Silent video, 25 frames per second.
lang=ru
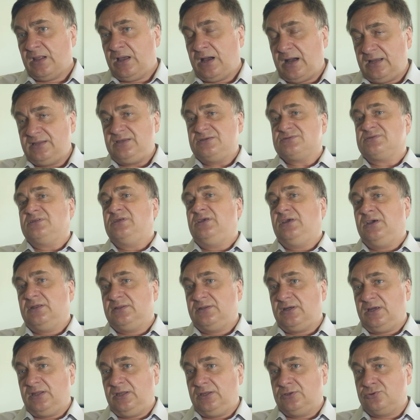А если я
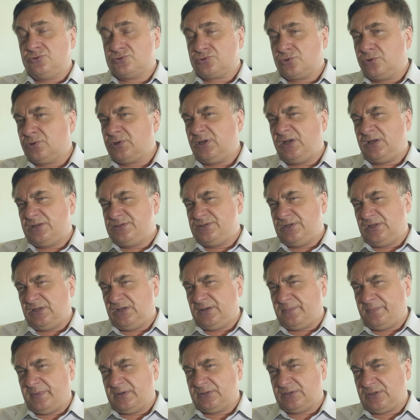доеду, сколько я
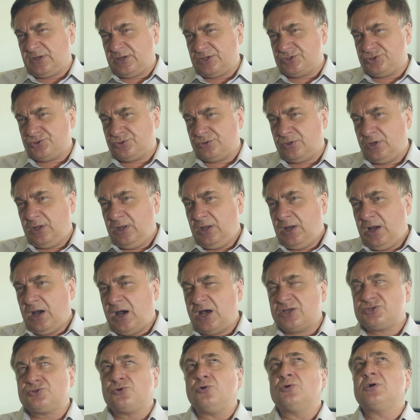денег потрачу?
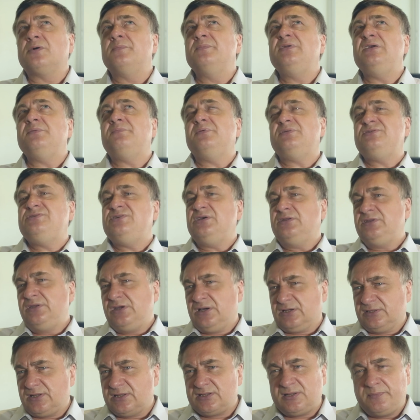А сколько мне бы
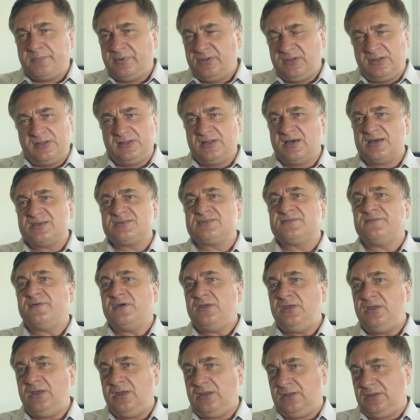денег надо было на
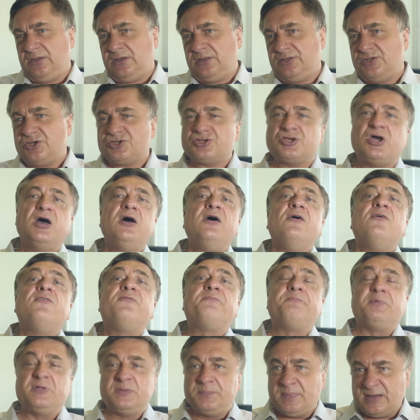освоение? Даже
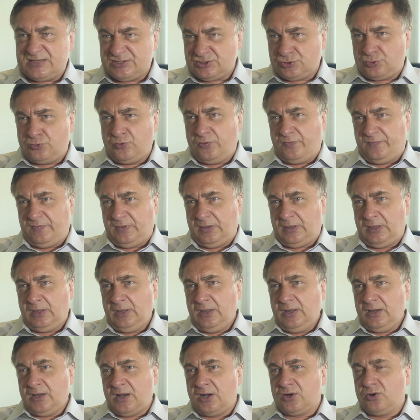в Подмосковье
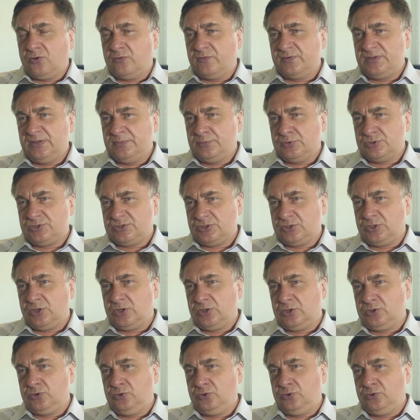какого-нибудь э, э,